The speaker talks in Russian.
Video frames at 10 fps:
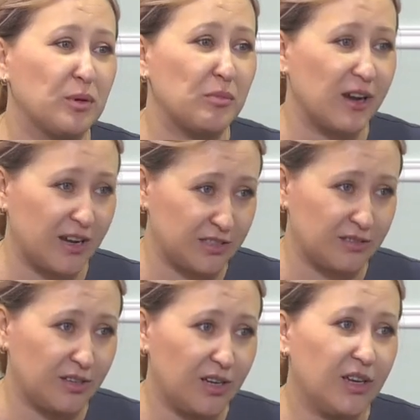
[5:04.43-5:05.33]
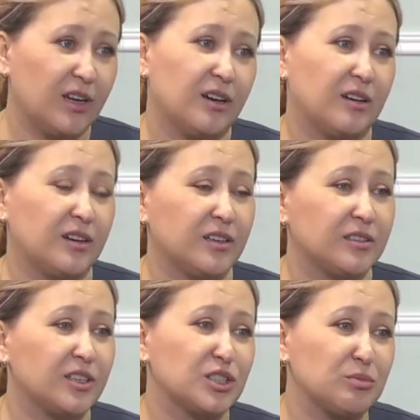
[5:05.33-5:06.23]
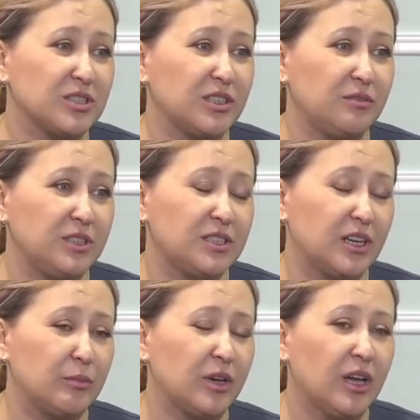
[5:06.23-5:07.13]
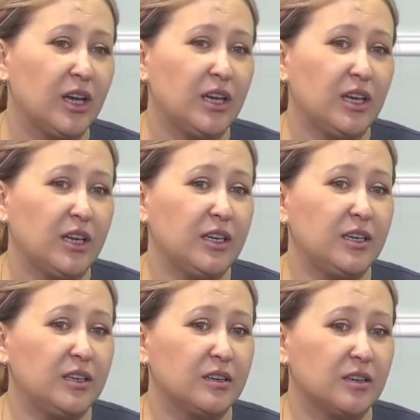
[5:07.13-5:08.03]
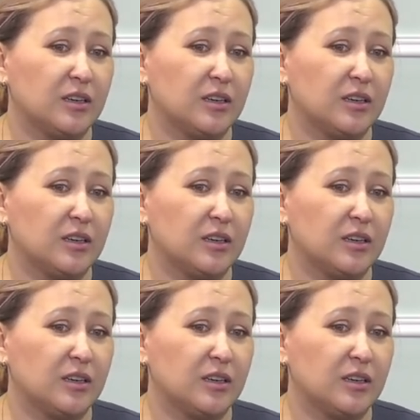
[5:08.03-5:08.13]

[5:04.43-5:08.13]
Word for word: помогать а, нашим заявителям. И